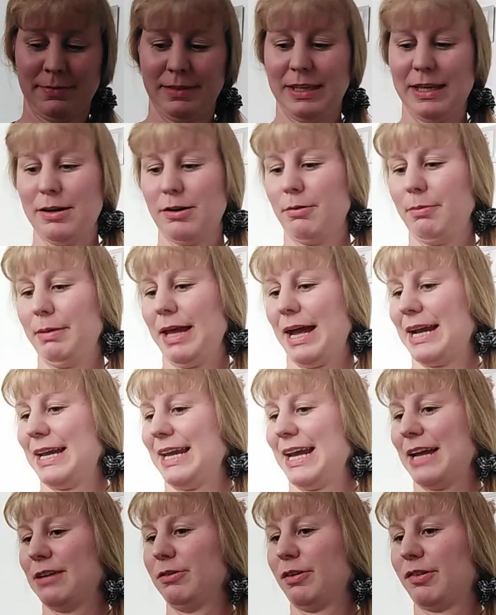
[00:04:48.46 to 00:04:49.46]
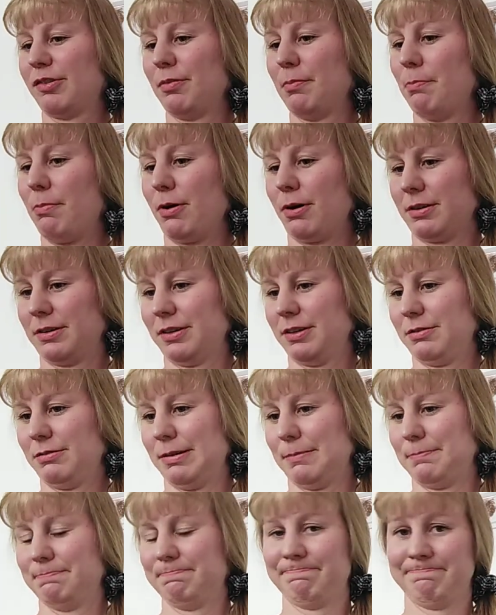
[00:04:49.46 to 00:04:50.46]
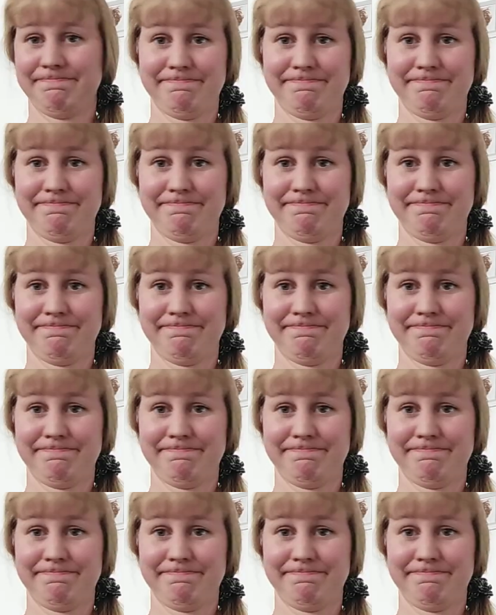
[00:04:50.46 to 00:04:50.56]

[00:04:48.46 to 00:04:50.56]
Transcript: Den habe ich eigentlich auch nur zum Backen daheim.